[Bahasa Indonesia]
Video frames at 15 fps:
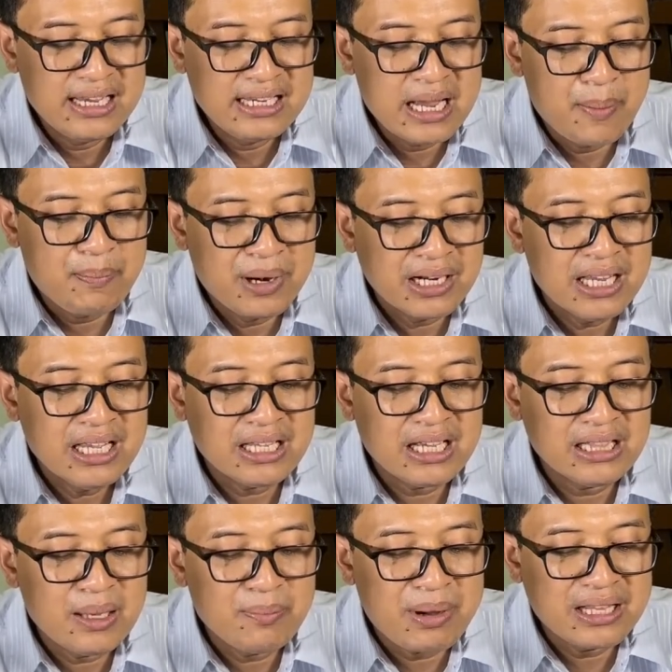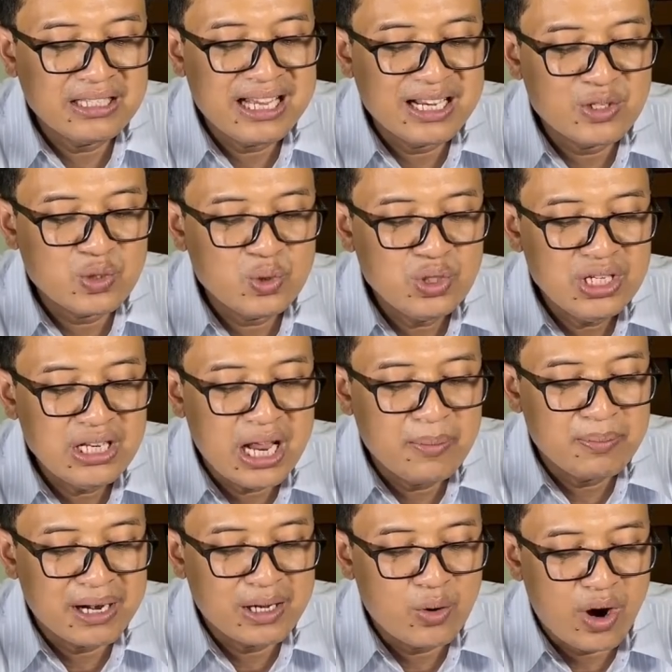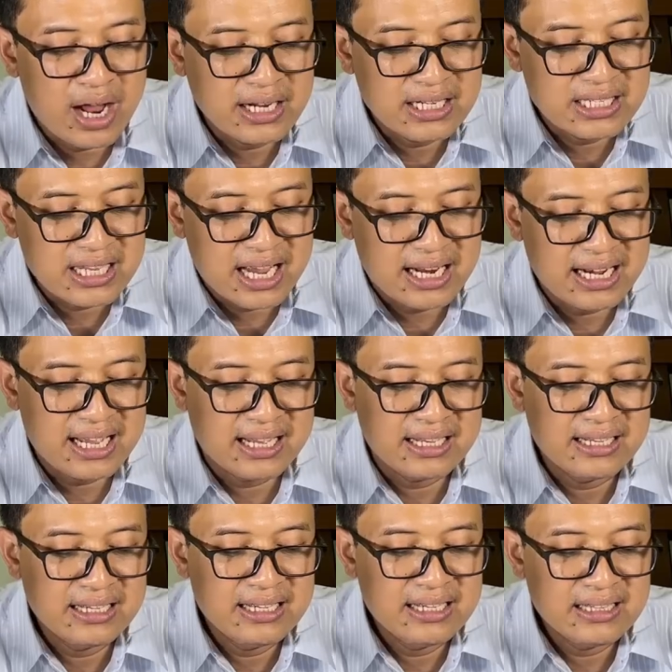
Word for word: Ia pergi ke tempat yang sunyi dan berdoa di sana.